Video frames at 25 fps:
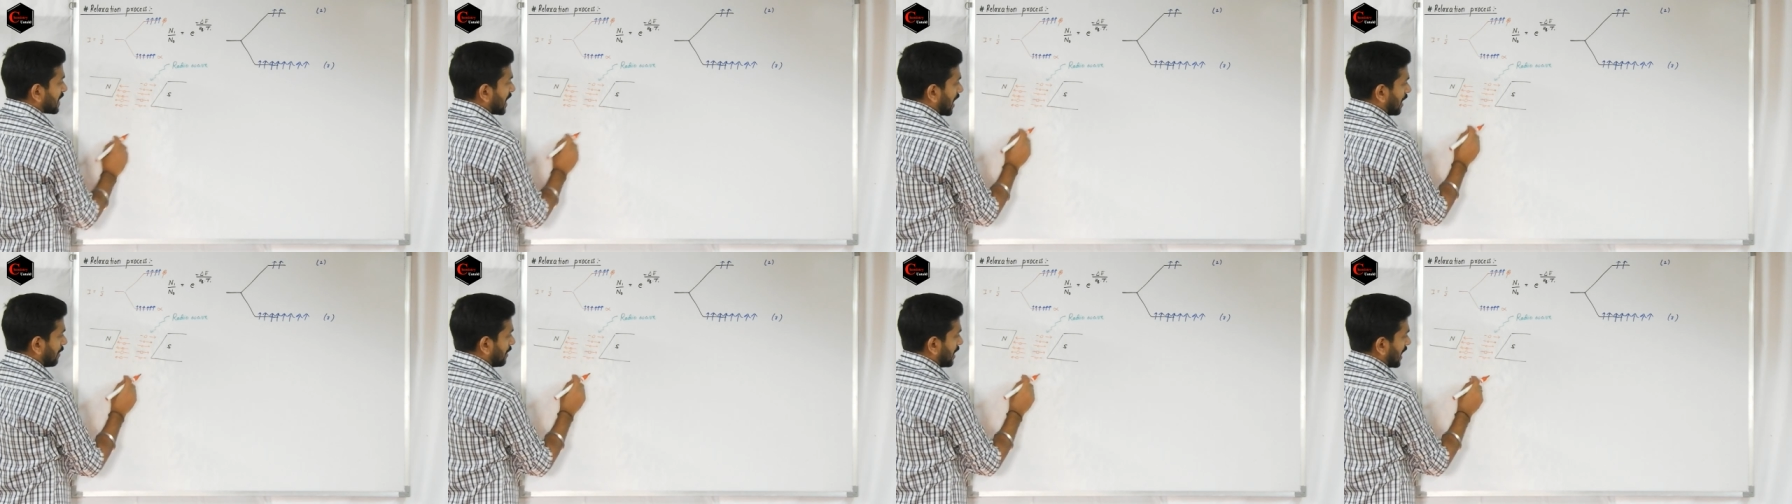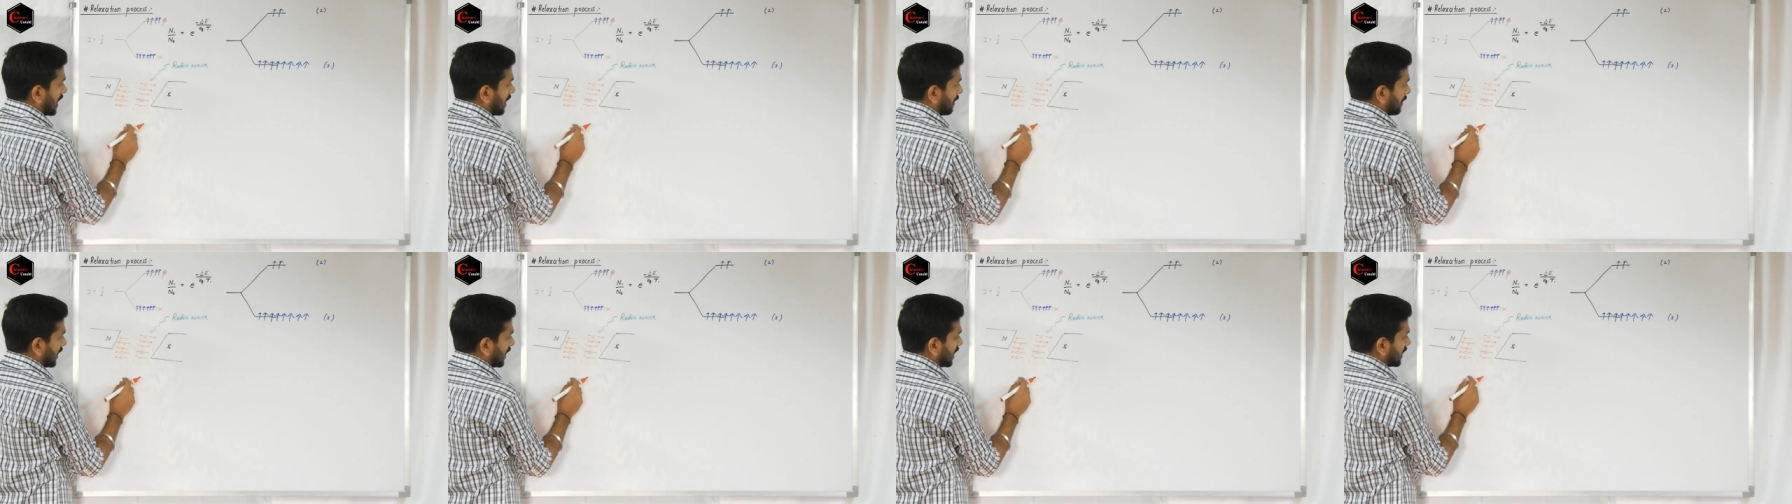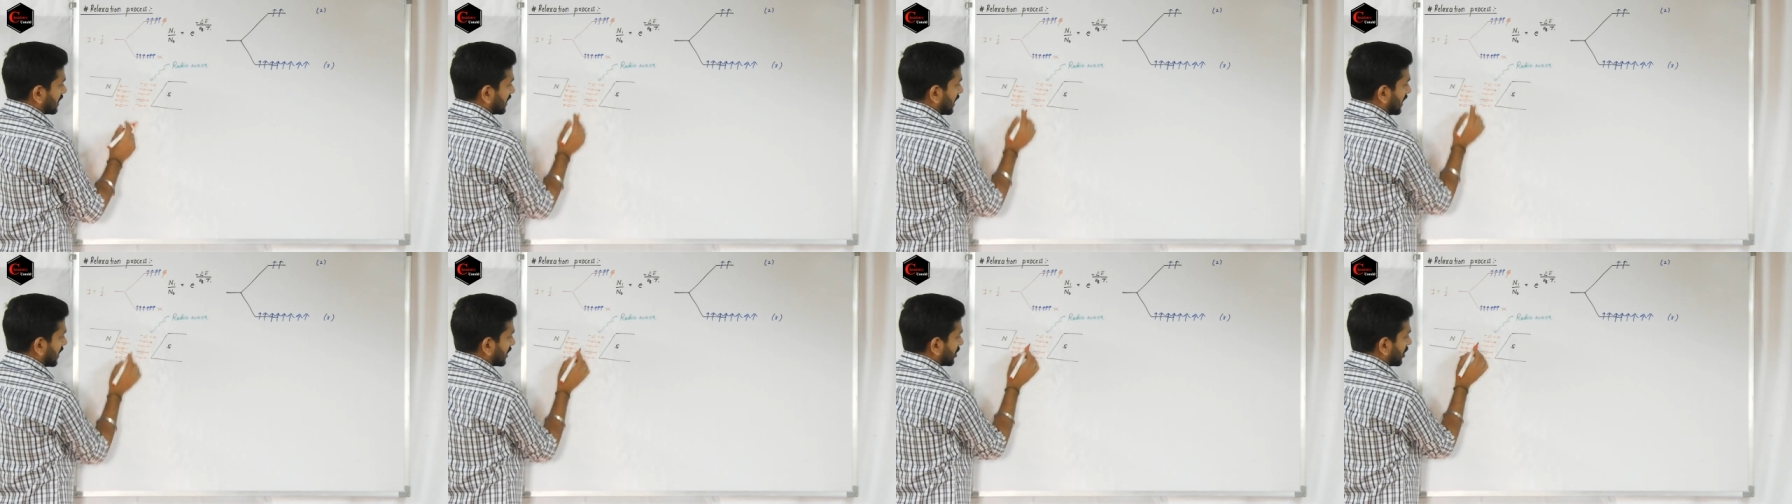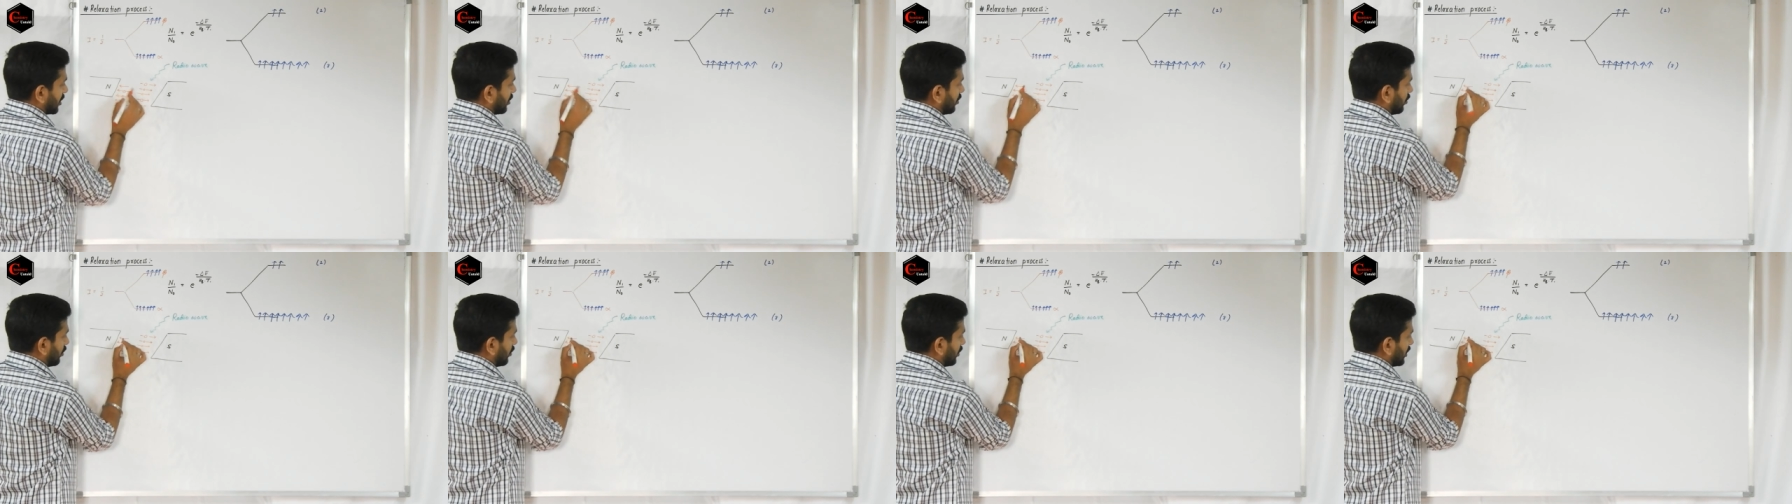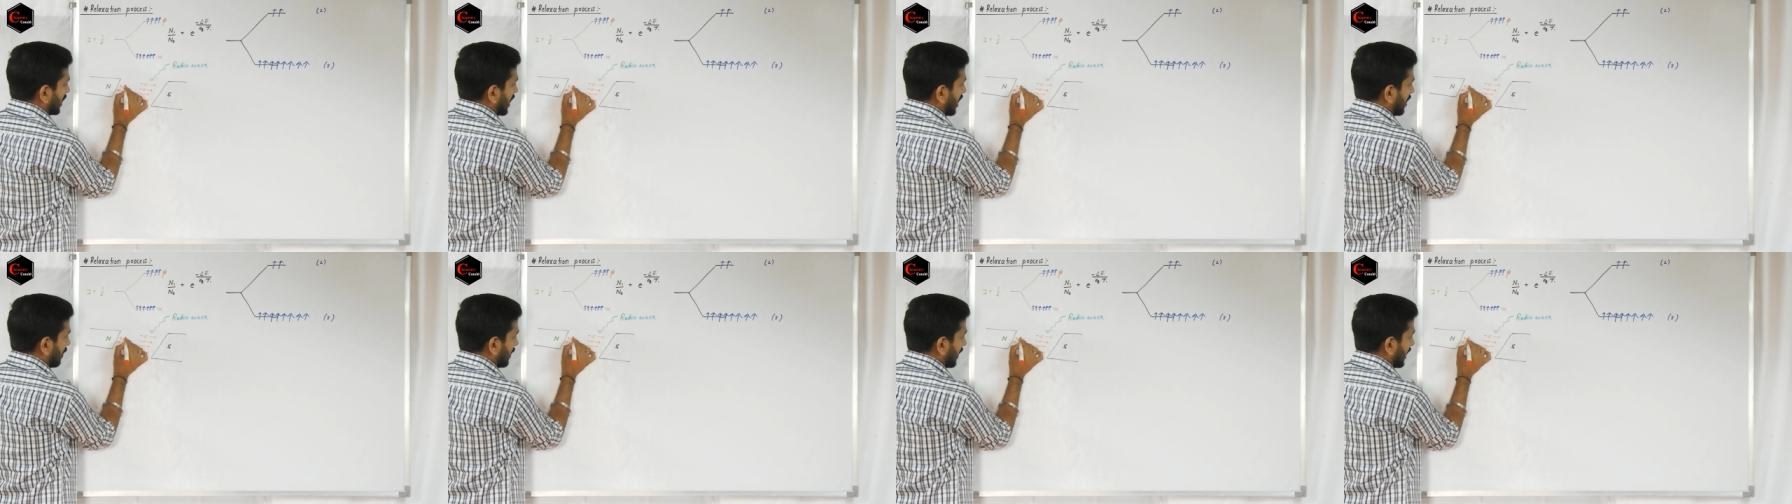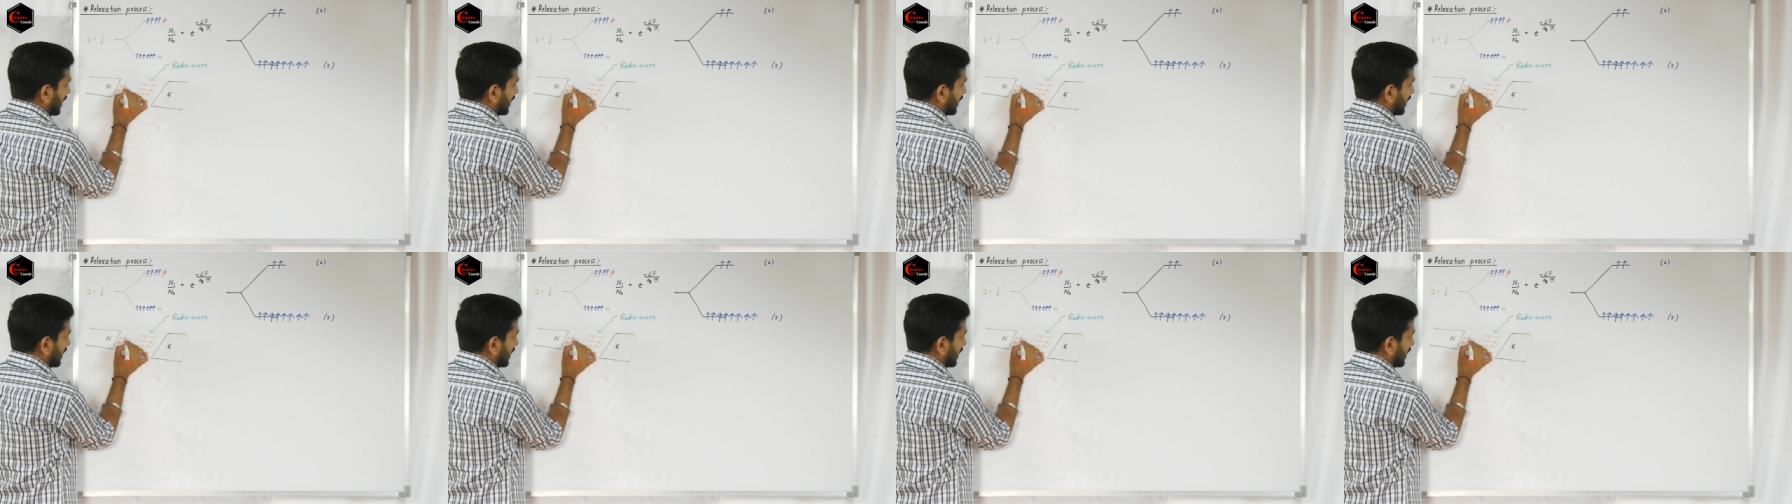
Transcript: अब आप अगर देखते हो यहाँ पे